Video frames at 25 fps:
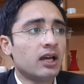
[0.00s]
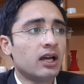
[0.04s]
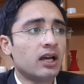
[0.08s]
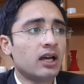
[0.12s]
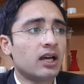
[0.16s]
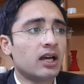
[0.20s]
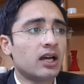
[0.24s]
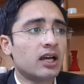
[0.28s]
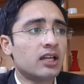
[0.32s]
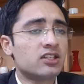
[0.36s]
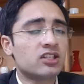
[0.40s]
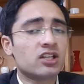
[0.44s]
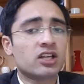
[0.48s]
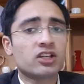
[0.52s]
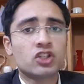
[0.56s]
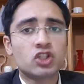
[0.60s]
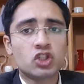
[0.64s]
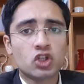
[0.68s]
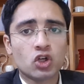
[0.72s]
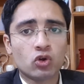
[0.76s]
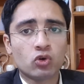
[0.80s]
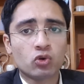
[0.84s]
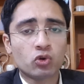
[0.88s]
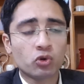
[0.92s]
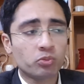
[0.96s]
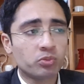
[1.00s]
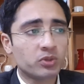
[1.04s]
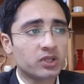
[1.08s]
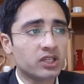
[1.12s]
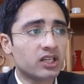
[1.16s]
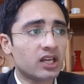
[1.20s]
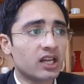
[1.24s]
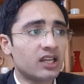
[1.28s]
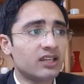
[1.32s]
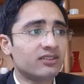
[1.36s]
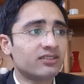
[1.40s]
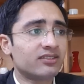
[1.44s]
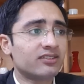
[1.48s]
जंग जियो ग्रुप की
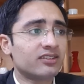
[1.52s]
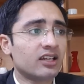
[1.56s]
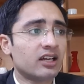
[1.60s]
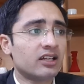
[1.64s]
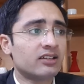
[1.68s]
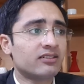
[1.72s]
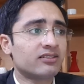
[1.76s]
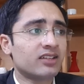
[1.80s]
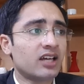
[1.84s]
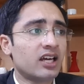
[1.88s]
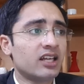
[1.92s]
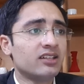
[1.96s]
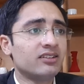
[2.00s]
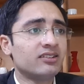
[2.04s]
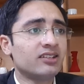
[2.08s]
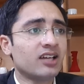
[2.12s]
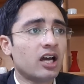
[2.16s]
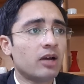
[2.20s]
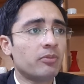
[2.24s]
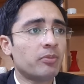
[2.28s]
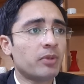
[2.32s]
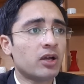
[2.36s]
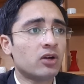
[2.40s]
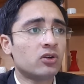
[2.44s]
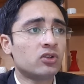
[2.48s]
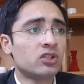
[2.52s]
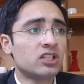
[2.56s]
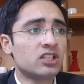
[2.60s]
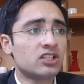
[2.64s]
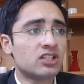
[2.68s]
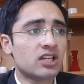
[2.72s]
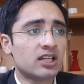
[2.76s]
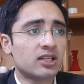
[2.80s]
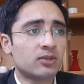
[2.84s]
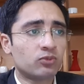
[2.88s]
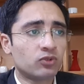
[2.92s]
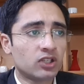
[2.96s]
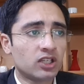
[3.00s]
रईस अंसारी साहब हैं उनकी
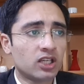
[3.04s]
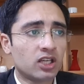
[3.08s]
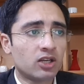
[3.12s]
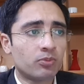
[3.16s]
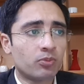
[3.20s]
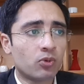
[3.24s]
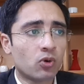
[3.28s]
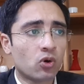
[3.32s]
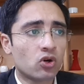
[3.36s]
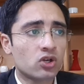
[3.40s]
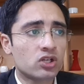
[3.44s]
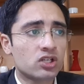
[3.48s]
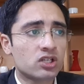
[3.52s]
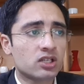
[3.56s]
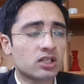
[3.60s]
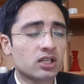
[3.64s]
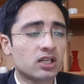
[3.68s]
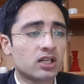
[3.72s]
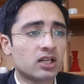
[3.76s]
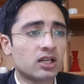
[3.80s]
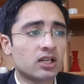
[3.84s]
जानब से ये रिपोर्ट